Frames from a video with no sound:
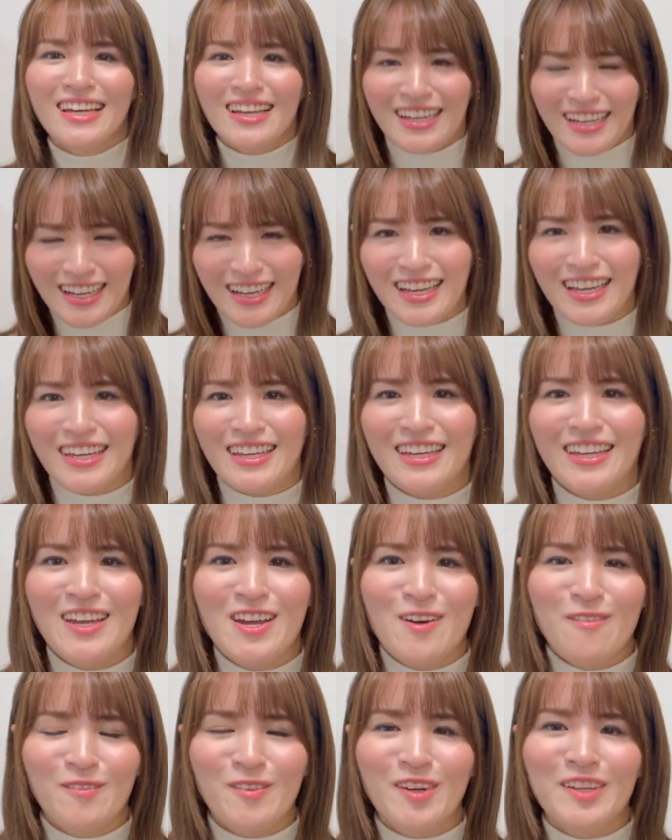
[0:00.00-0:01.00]
はい、
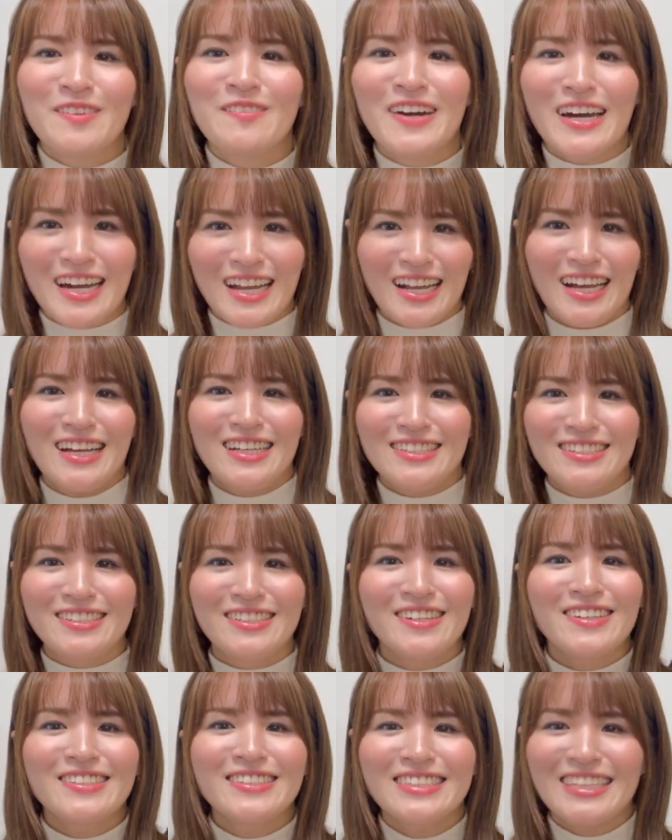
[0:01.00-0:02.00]
もう今から
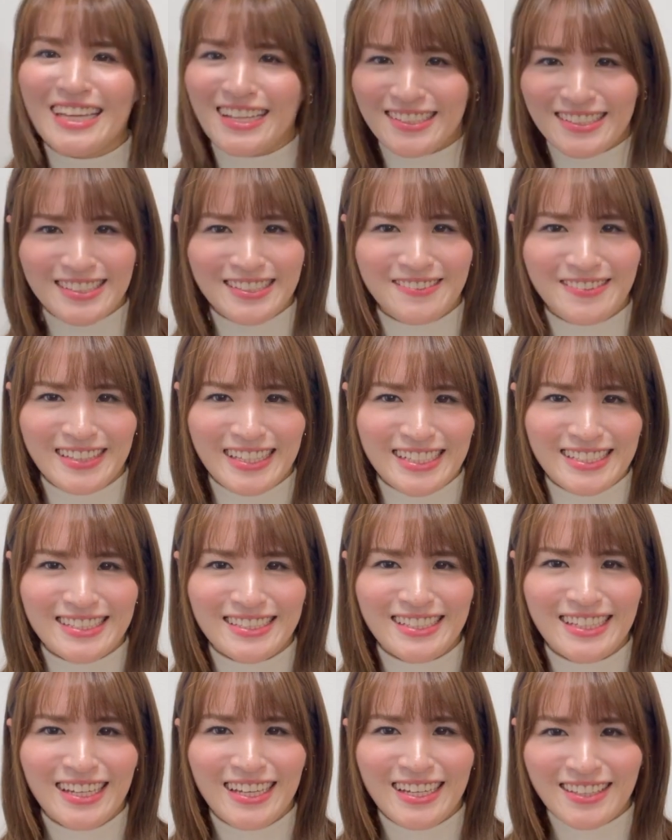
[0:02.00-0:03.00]
すごく楽しみです
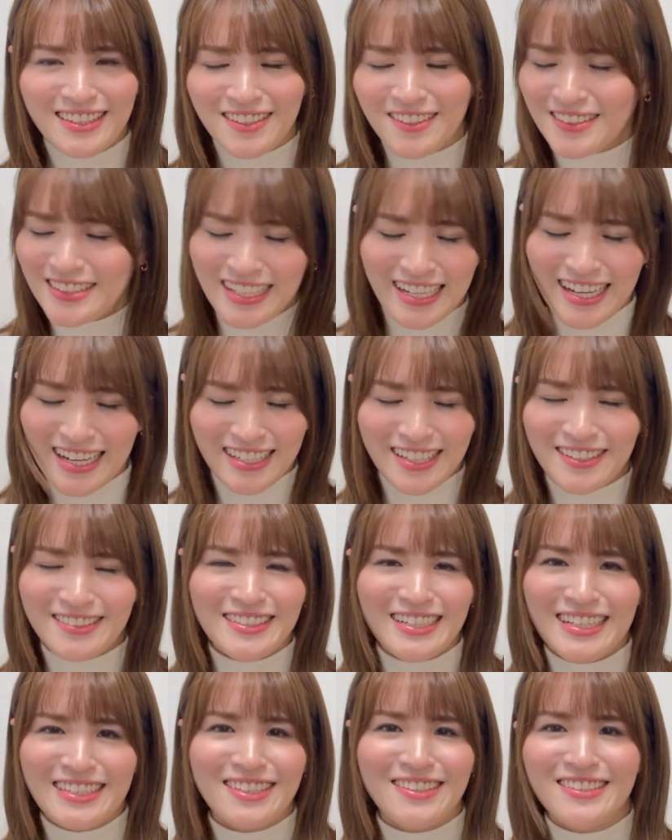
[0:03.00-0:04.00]
どんな楽
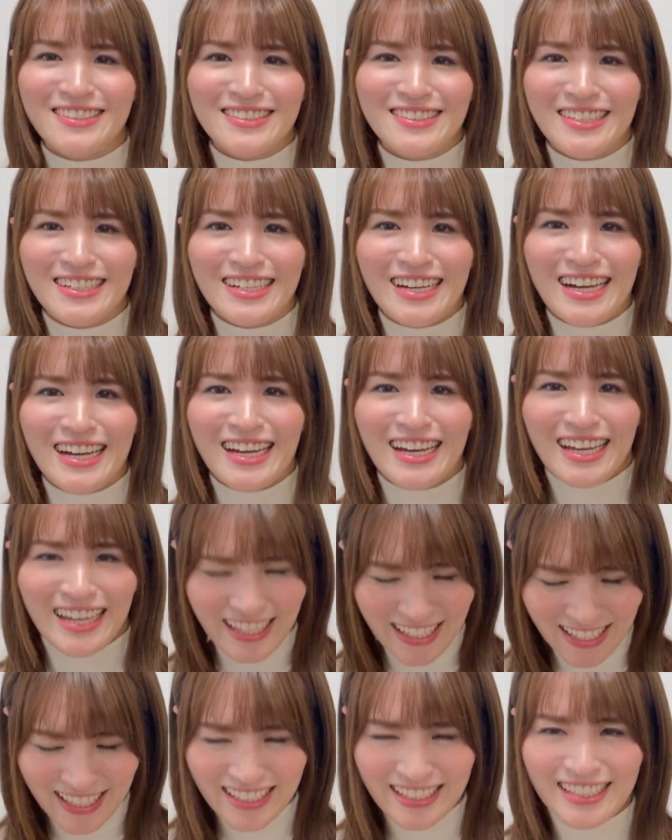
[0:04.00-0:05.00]
曲が届くのか、は
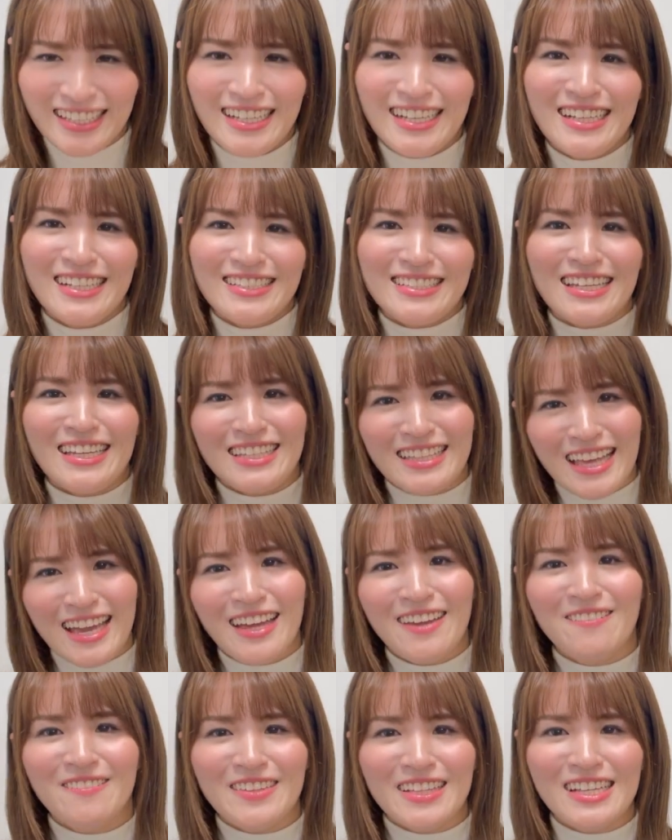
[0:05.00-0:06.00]
い、ぜひ
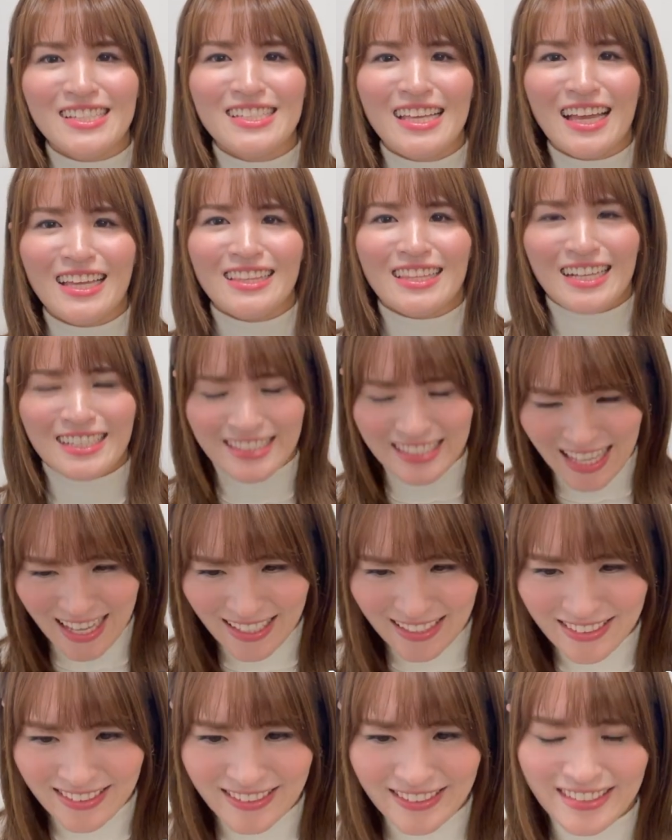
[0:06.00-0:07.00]
ね皆さんたく
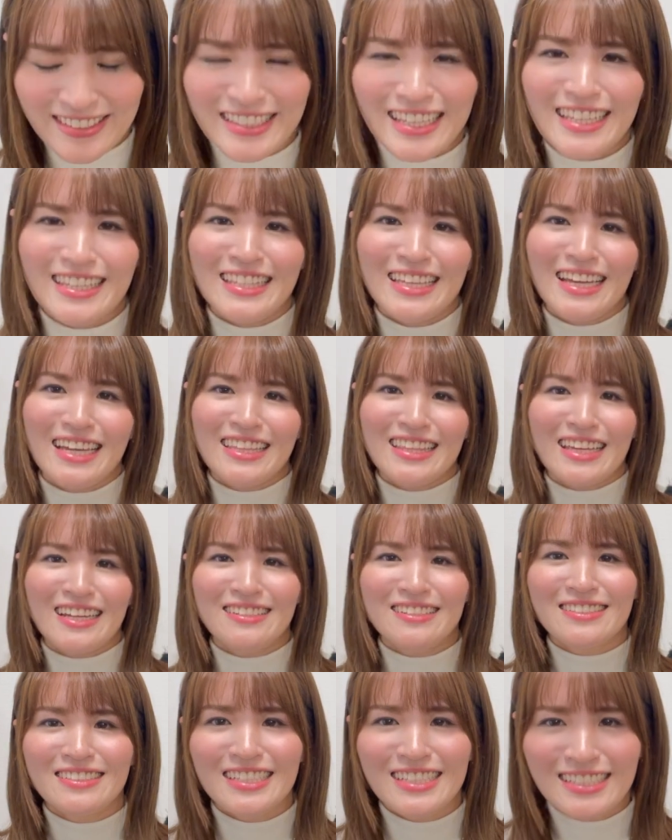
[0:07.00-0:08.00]
さん送っていただけた
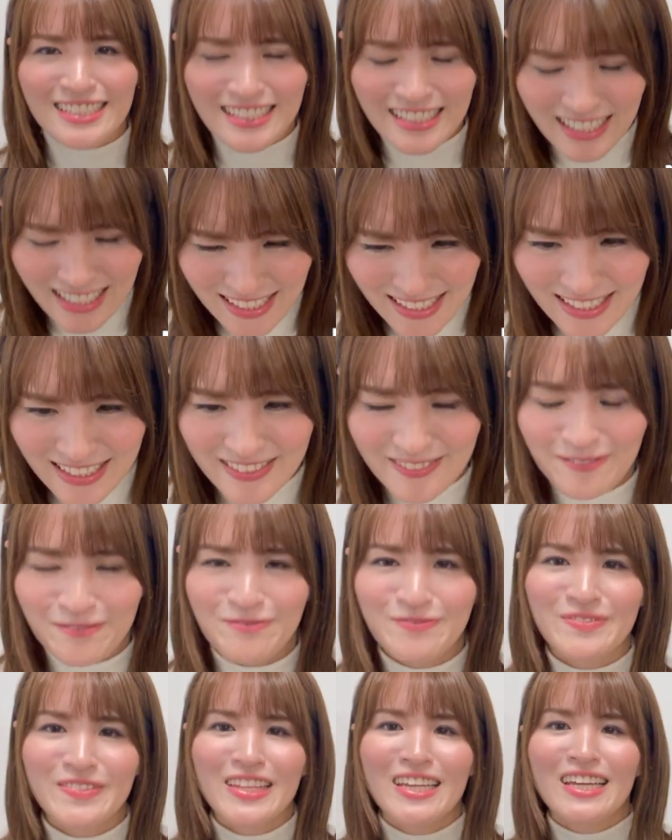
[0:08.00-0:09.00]
ら嬉しいです
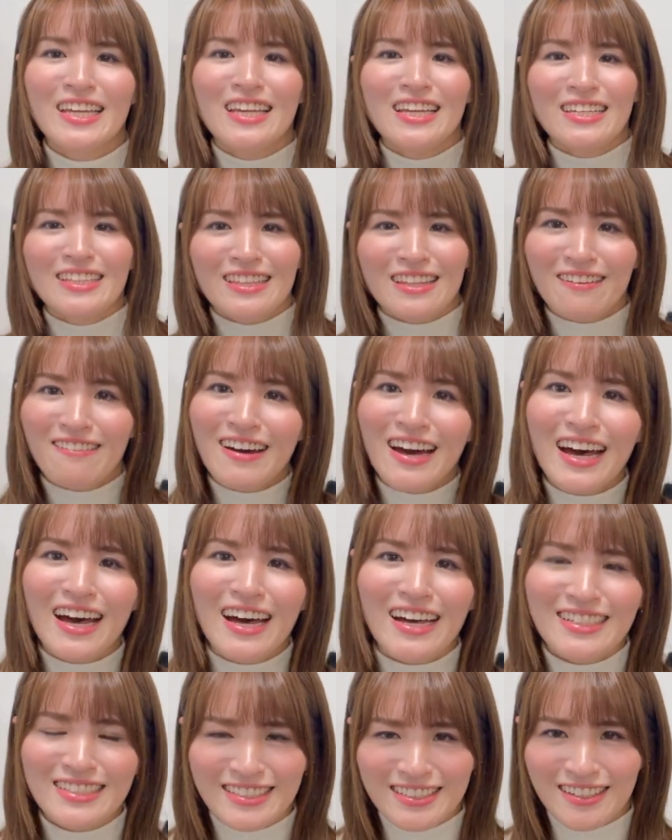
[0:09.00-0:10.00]
で
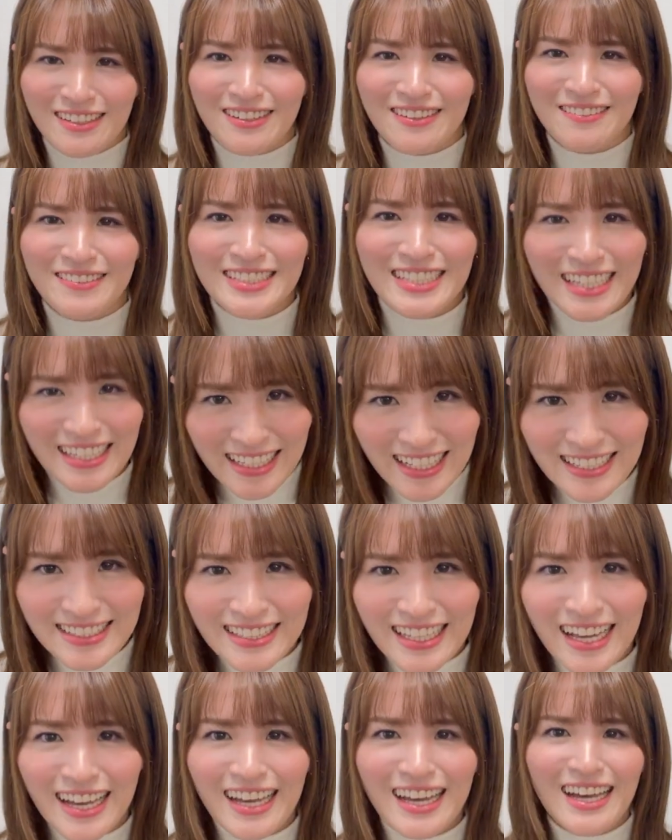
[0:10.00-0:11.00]
は以上美咲で
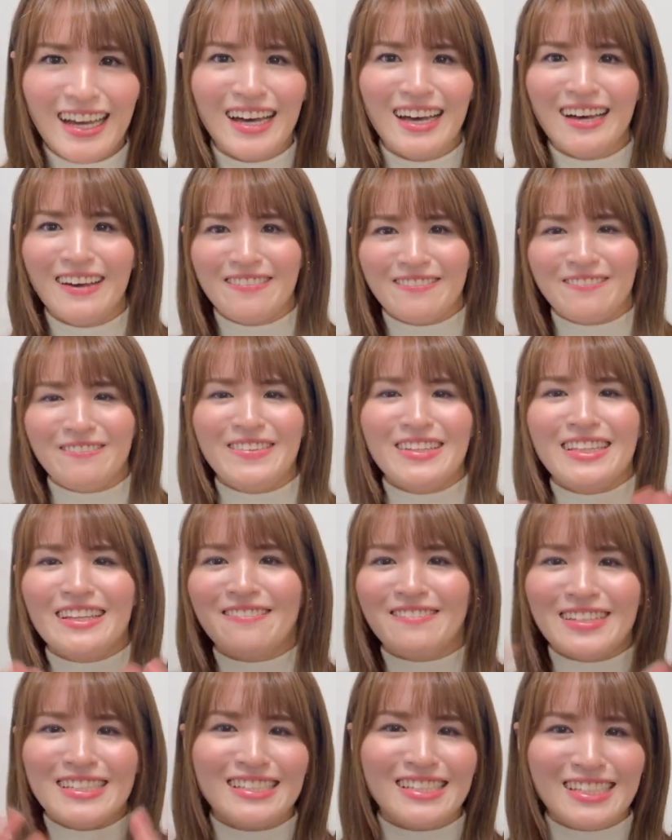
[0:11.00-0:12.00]
したみん
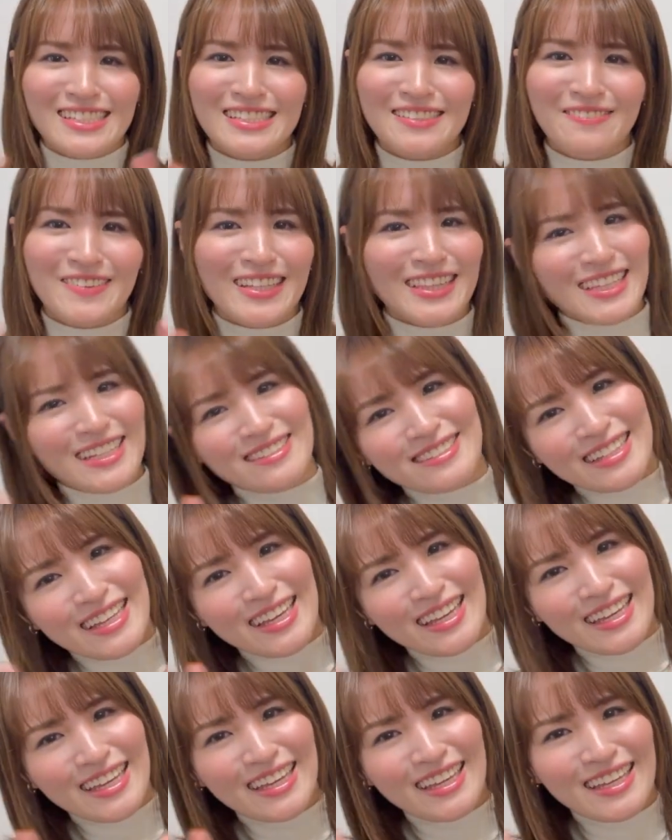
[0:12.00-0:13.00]
なメッセージ待ってる
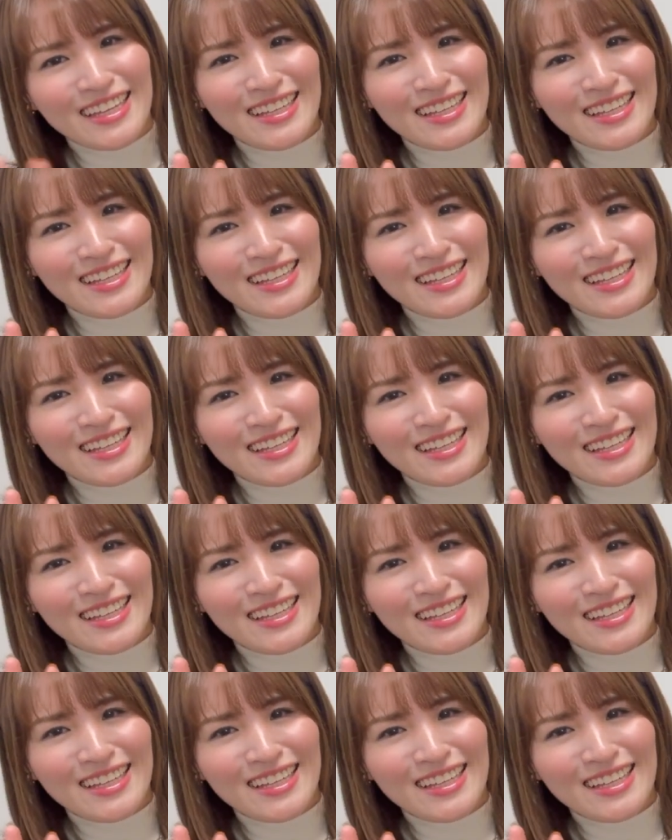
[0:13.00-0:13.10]
ね